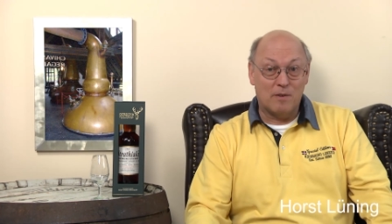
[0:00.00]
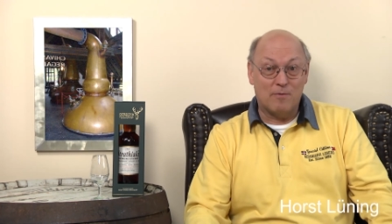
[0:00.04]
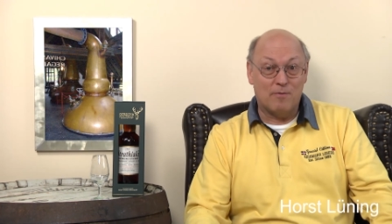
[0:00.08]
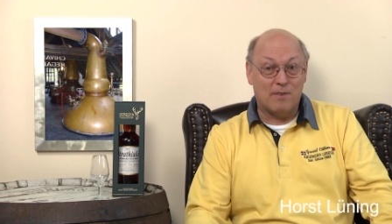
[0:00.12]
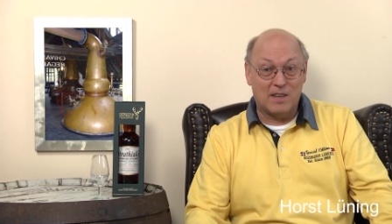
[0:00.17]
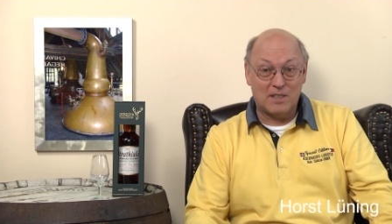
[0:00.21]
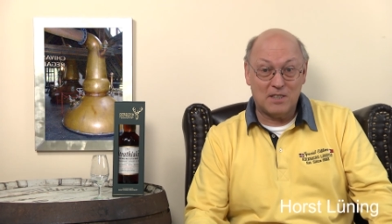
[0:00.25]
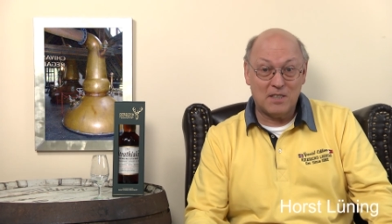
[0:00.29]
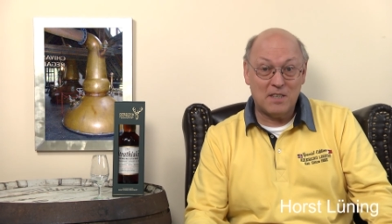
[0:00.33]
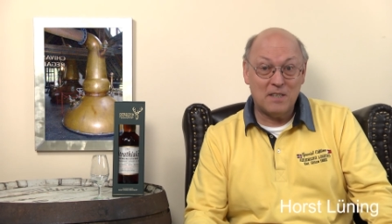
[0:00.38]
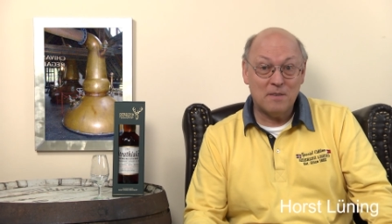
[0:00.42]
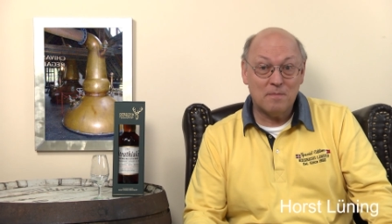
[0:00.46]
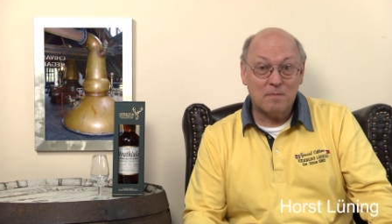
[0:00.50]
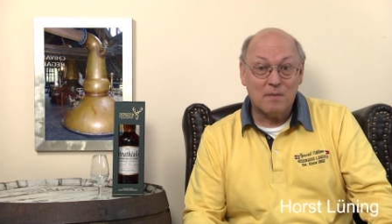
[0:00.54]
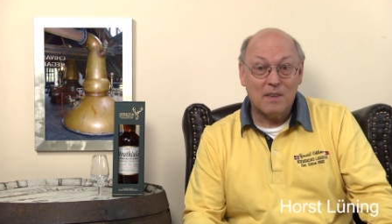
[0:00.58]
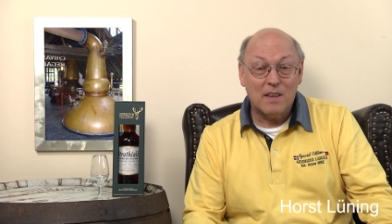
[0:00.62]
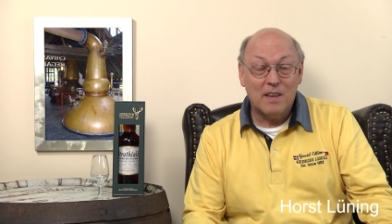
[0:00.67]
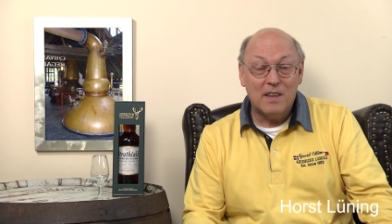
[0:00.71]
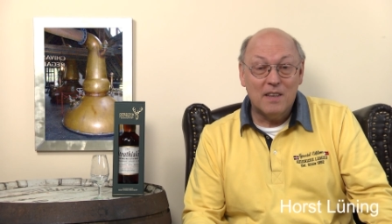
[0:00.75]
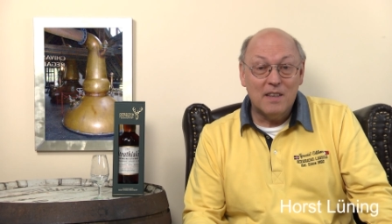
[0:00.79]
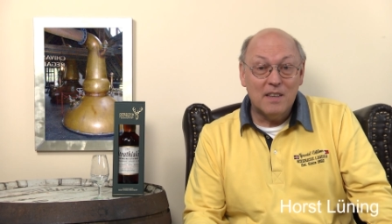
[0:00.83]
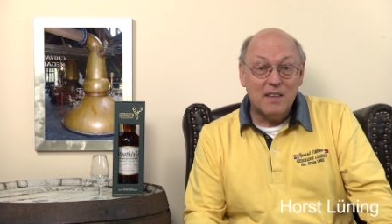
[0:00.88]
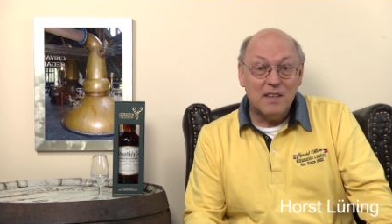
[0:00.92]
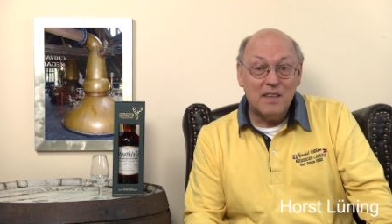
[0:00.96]
Flasche
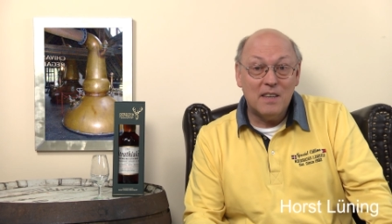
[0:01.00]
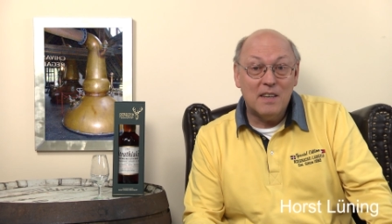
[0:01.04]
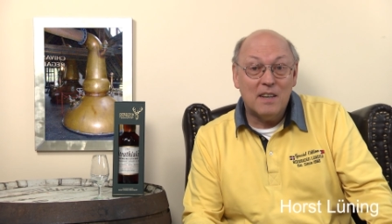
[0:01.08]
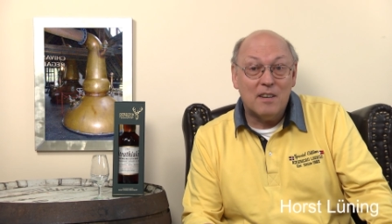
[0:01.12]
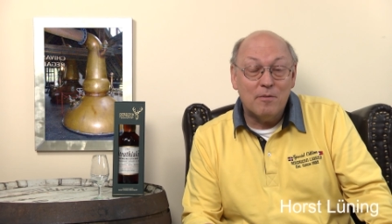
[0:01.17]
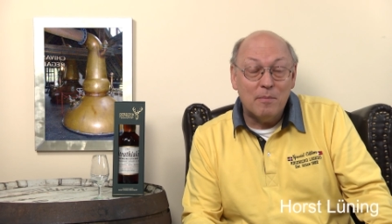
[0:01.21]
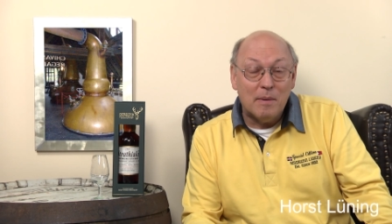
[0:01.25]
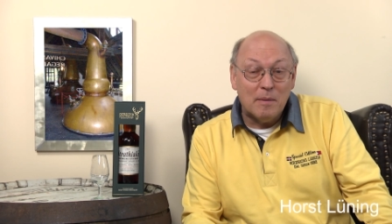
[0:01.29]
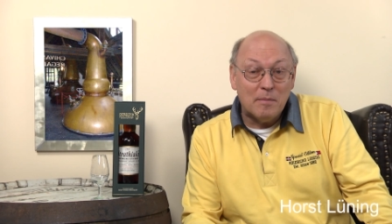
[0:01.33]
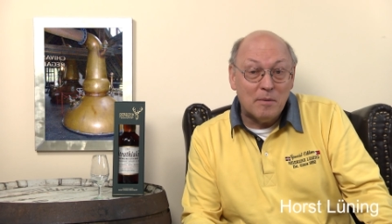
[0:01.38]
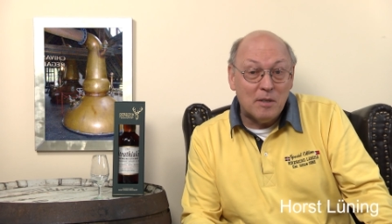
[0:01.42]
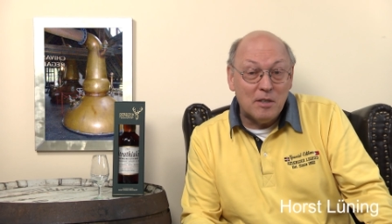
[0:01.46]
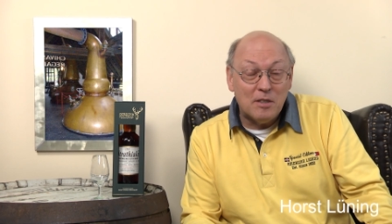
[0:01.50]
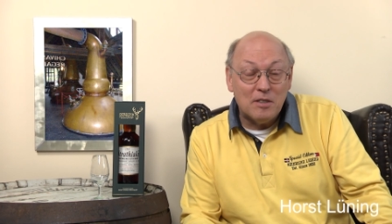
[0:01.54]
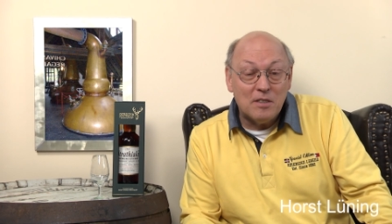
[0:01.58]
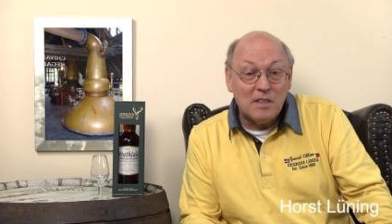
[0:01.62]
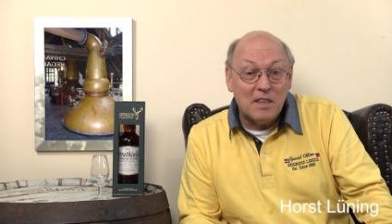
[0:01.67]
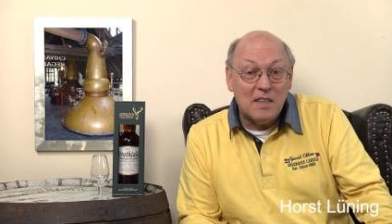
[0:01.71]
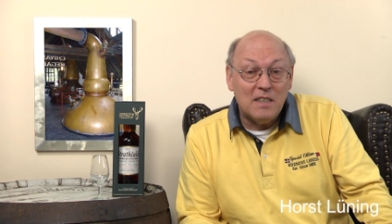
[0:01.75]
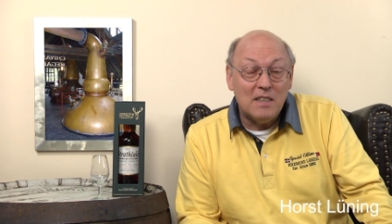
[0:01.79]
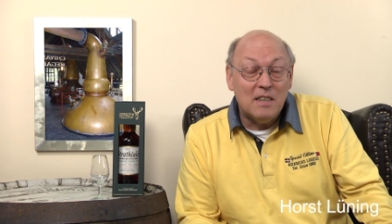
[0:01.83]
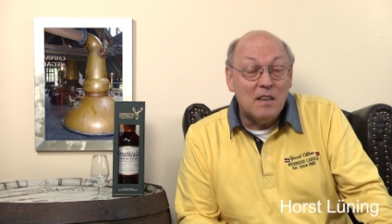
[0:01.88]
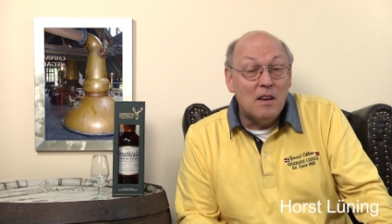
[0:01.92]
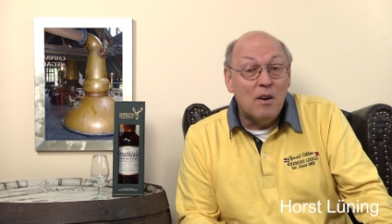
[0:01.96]
hier auf meinem Tisch
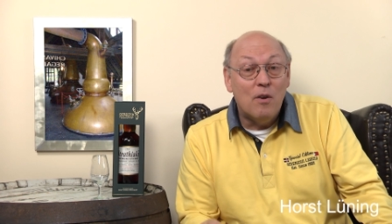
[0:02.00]
stehen.